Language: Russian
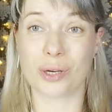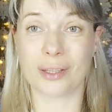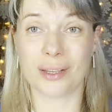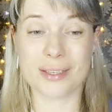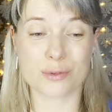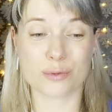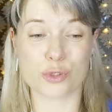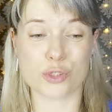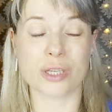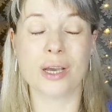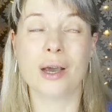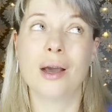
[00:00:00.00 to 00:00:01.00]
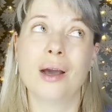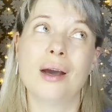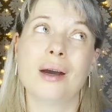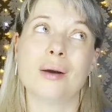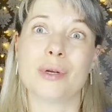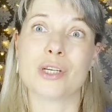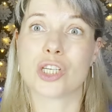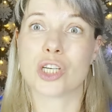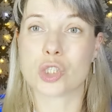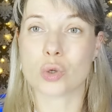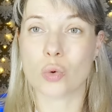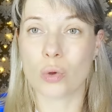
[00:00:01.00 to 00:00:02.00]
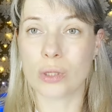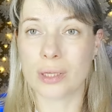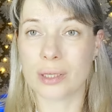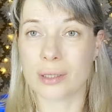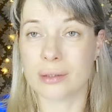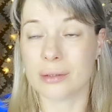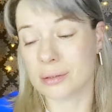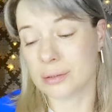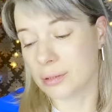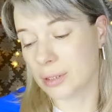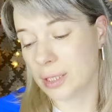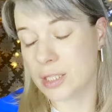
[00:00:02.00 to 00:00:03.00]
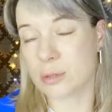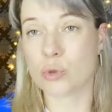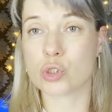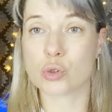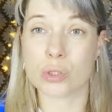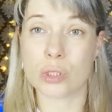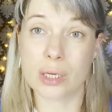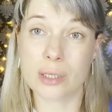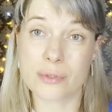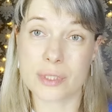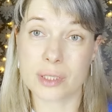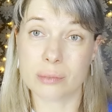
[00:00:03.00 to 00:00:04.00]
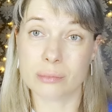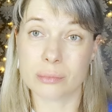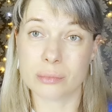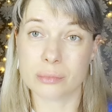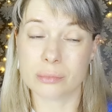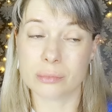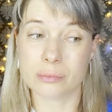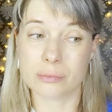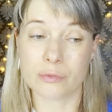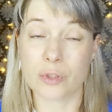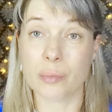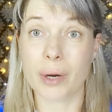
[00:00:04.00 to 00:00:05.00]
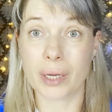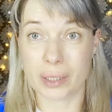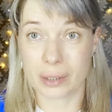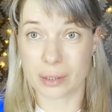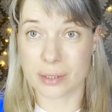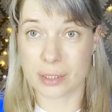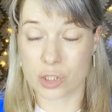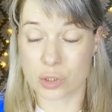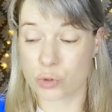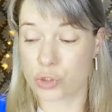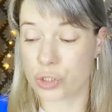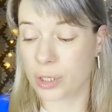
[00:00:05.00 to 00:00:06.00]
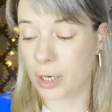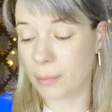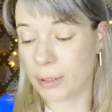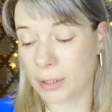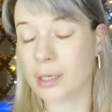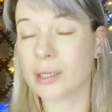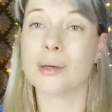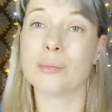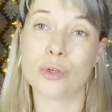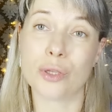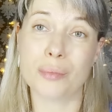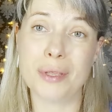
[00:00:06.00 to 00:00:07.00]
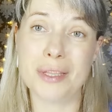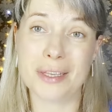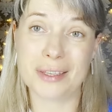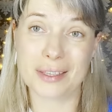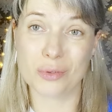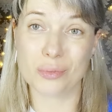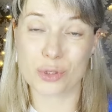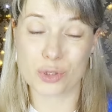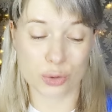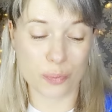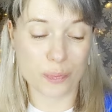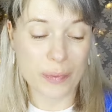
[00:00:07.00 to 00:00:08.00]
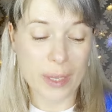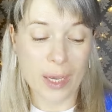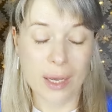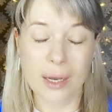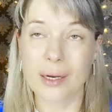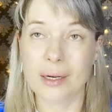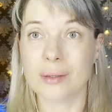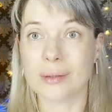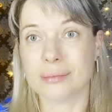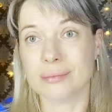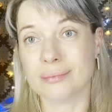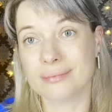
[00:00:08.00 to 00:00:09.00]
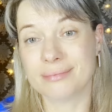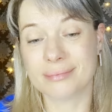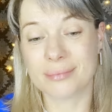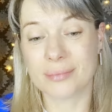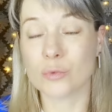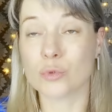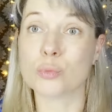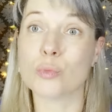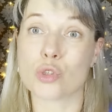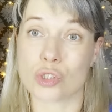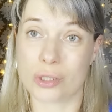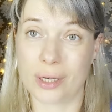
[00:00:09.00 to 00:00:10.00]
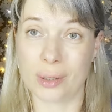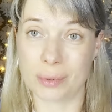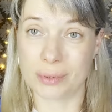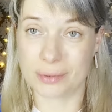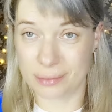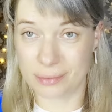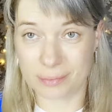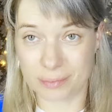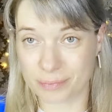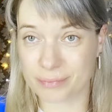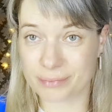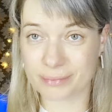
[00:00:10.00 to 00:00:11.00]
очень много классов, очень большая школа, и э, она не сможет уделять всем внимание, так скажем, ученикам, а так она более-менее, я думаю, что а, ну, сможет как бы